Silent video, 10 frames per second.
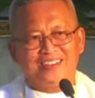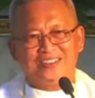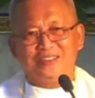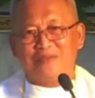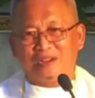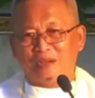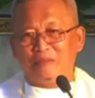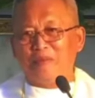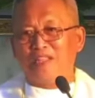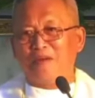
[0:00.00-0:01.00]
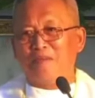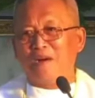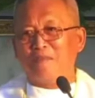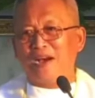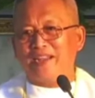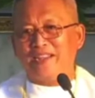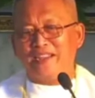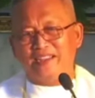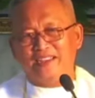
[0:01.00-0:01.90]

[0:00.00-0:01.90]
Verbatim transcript: oh kami bitang mga pari